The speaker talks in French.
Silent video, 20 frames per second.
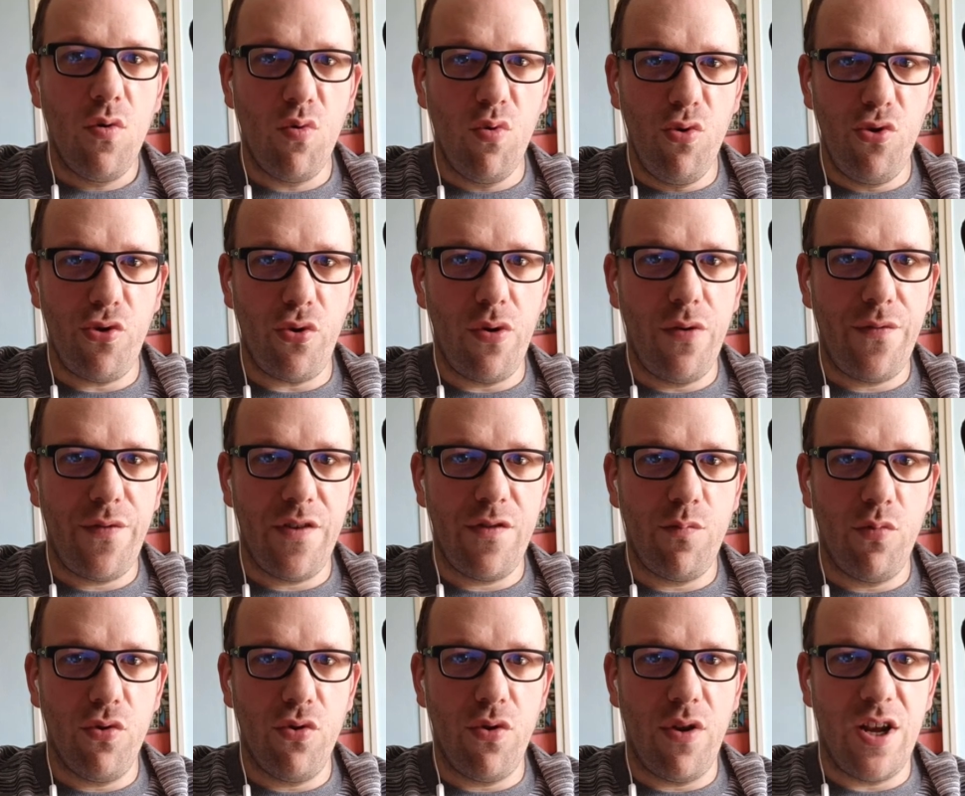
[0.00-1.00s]
ou sur le
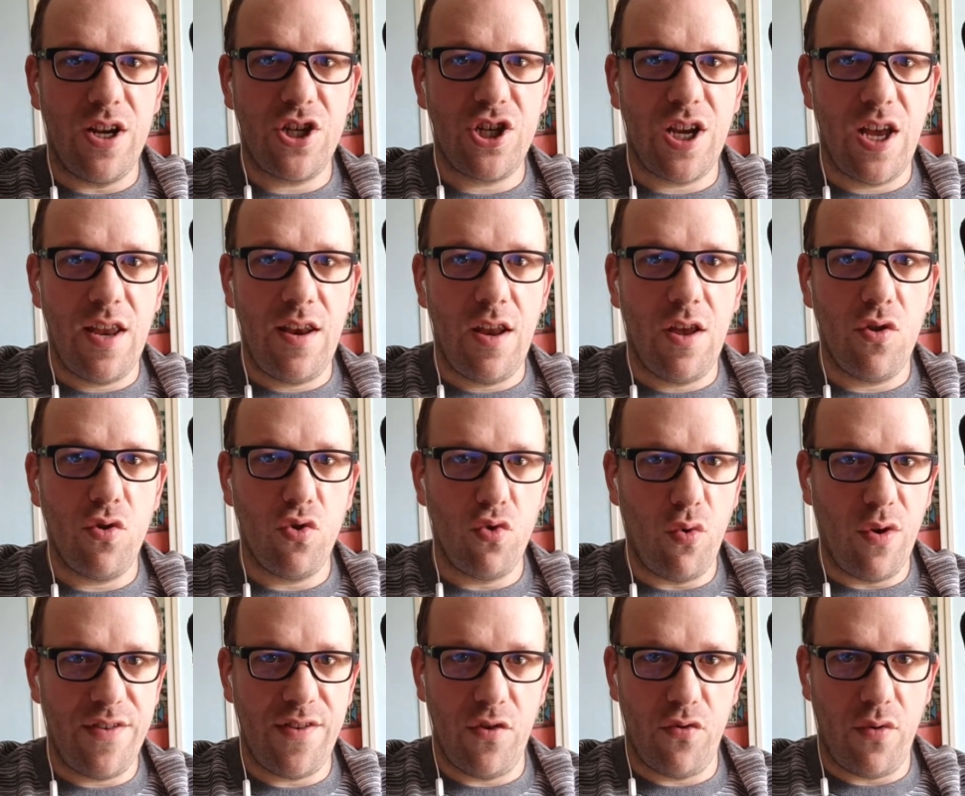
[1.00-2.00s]
Facebook de la chaîne
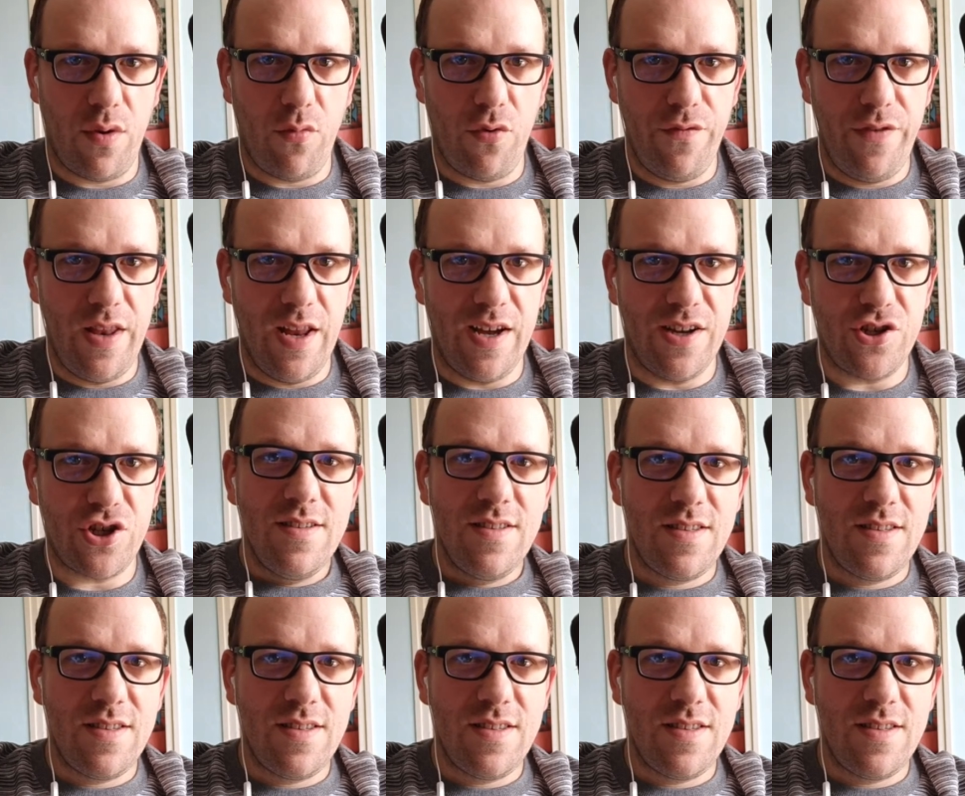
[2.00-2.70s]
Toi toi mon village.